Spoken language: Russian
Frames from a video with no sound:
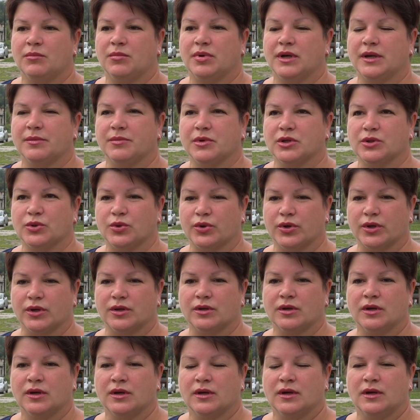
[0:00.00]

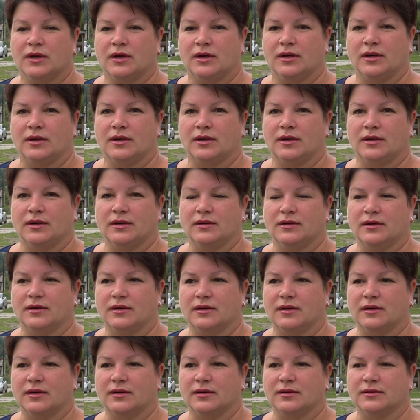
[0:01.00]
племенной
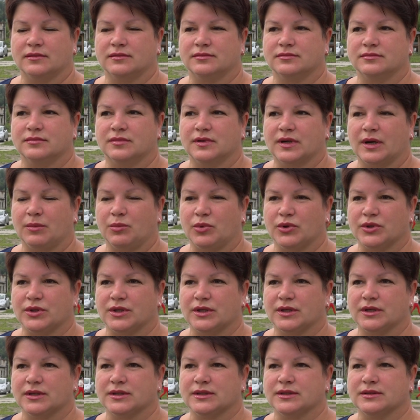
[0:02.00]
а, а,
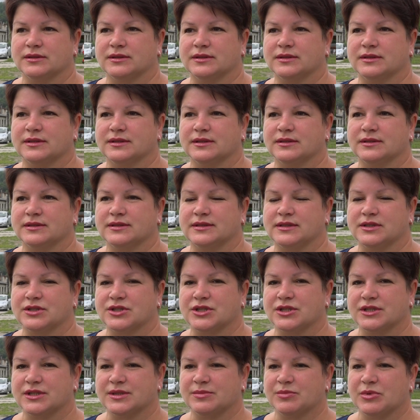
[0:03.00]
работой э, с
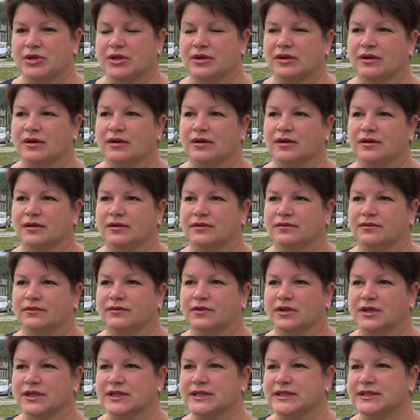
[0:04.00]
лошадьми, а,
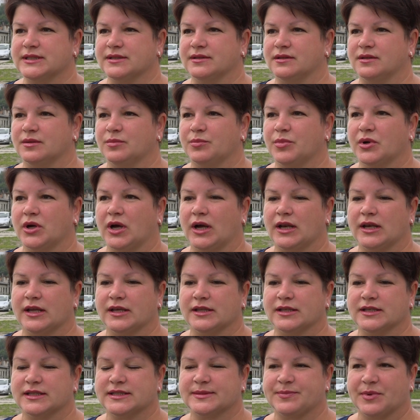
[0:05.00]
вырастил
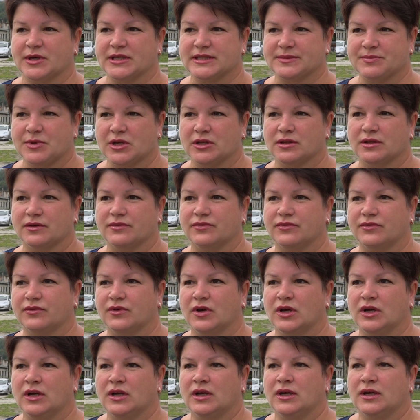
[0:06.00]
поколение спортсменов
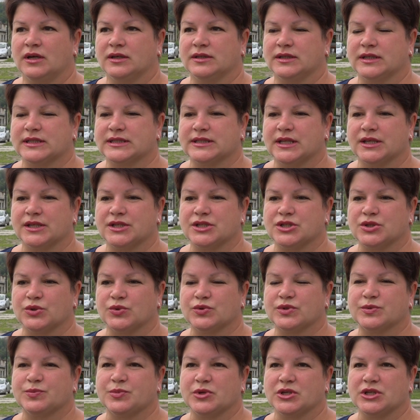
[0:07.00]

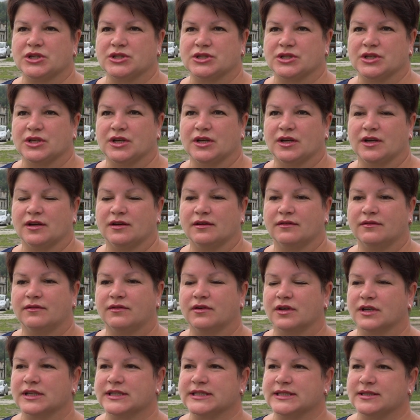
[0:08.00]
достаточно успешное,
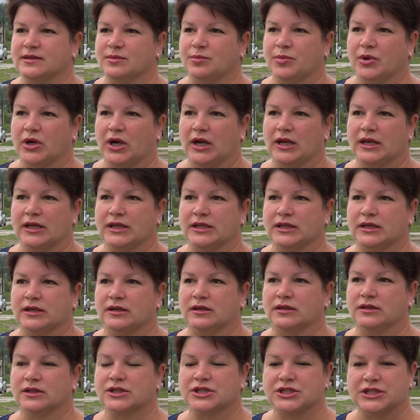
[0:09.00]
вырастил
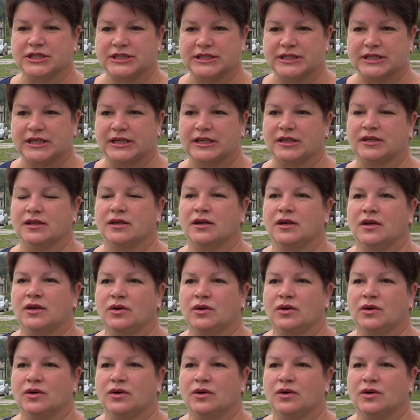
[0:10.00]
поколение лошадей